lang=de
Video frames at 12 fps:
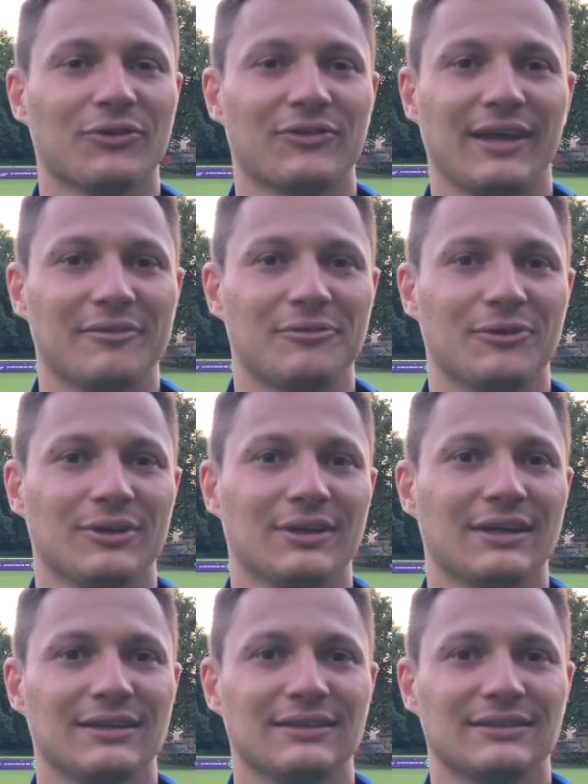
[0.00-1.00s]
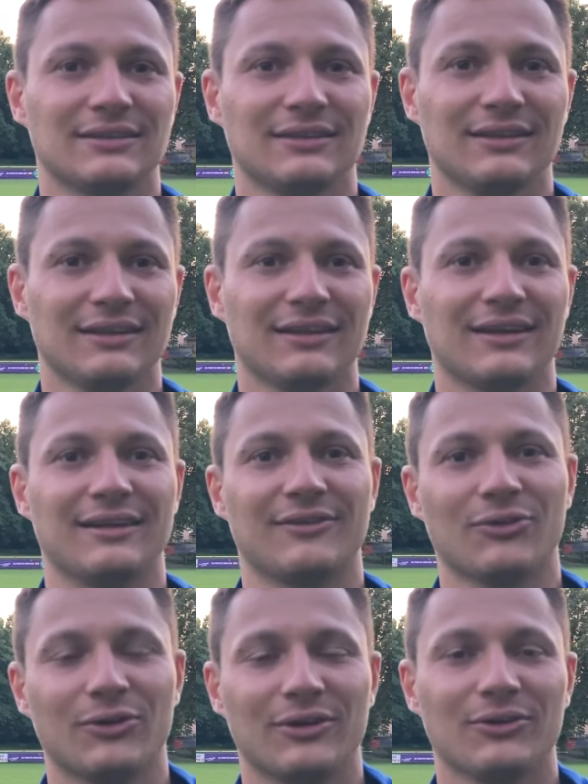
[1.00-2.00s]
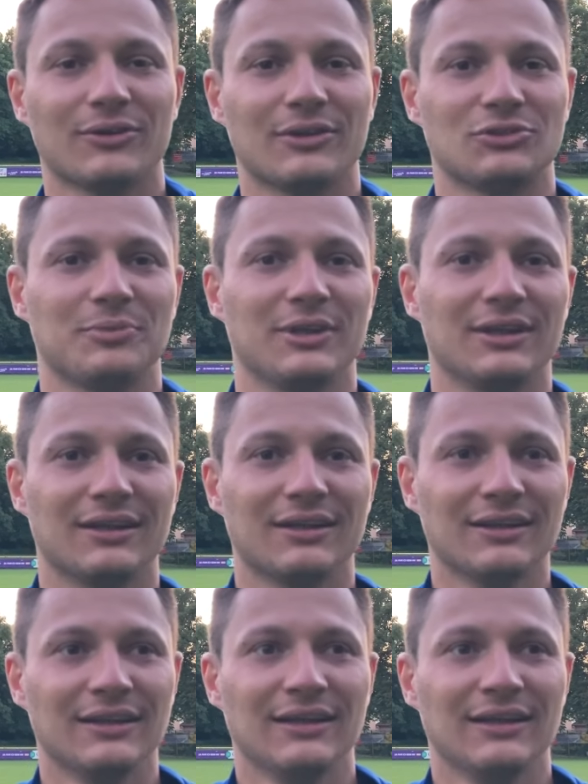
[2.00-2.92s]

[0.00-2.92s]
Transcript: sehr erfolgreich. Gerade jetzt heute noch das Spiel.